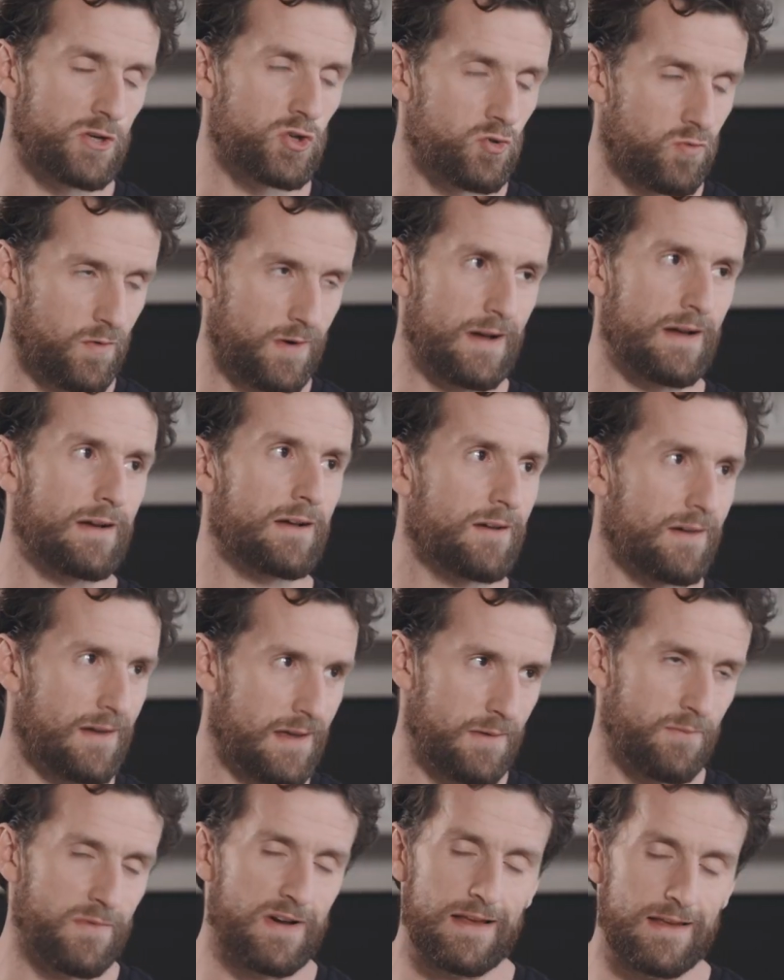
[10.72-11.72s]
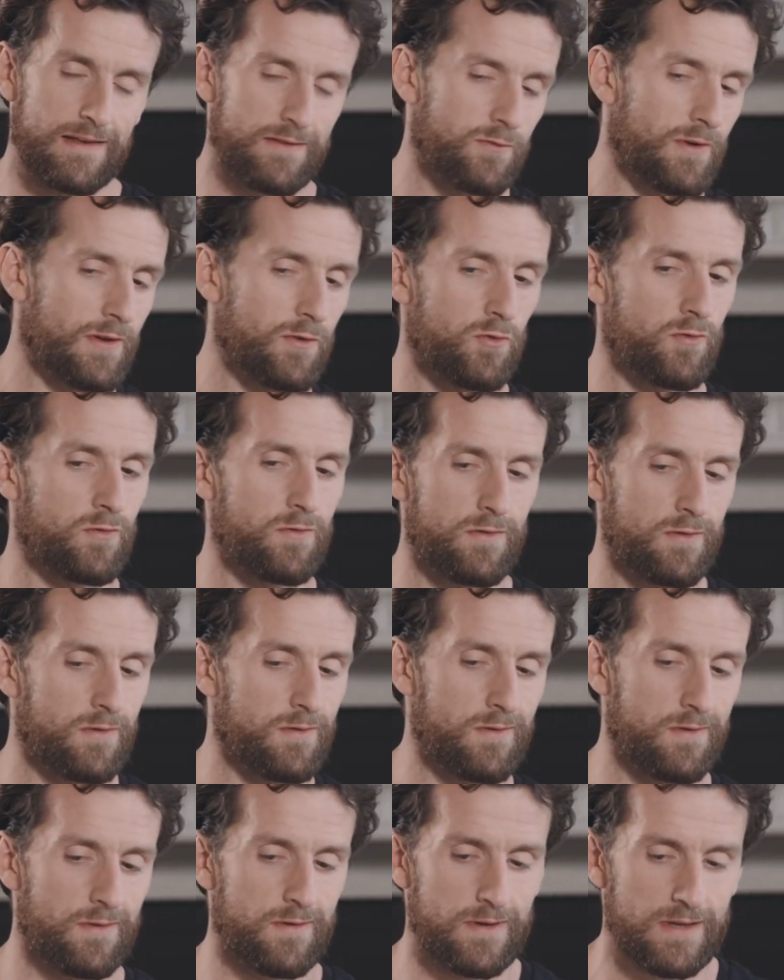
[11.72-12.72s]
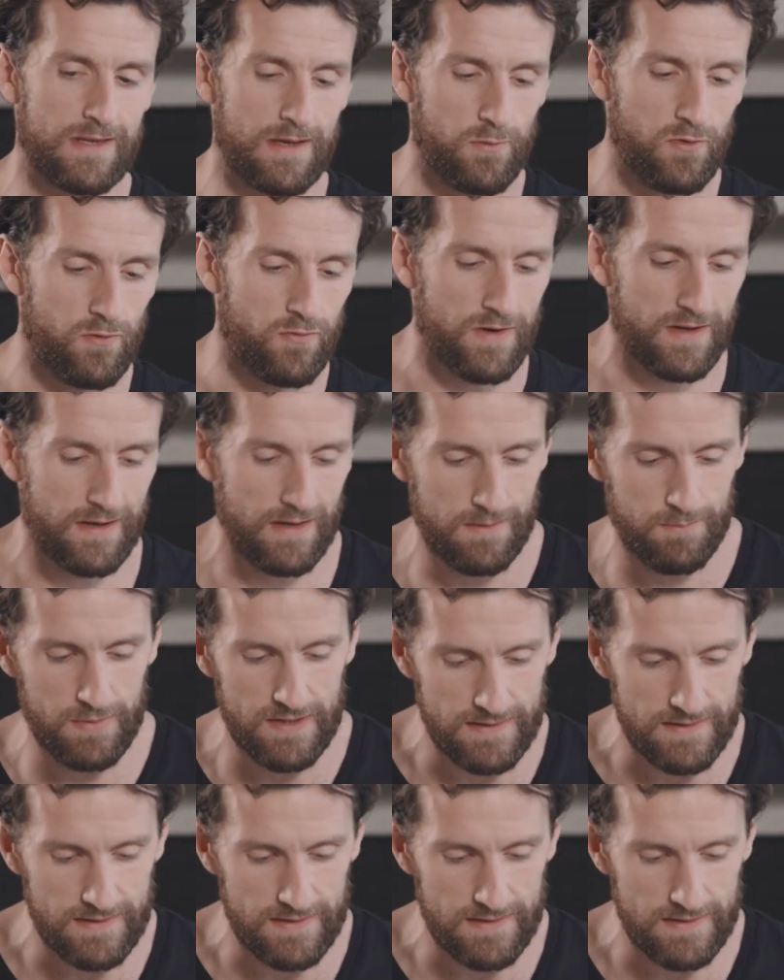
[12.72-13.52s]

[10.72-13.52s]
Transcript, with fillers: un choix quand même, histoire de euh, camoufler les